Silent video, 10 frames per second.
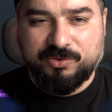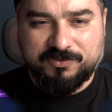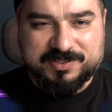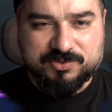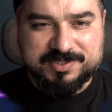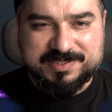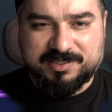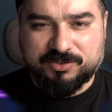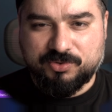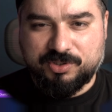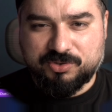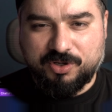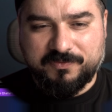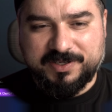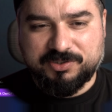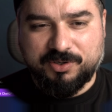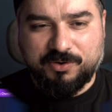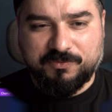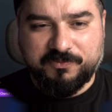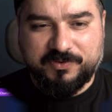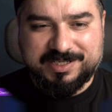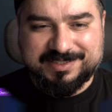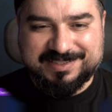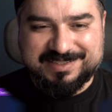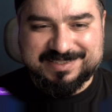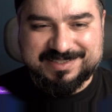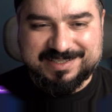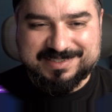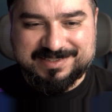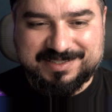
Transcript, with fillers: Und was uns hier natürlich noch weiter auffällt, ist das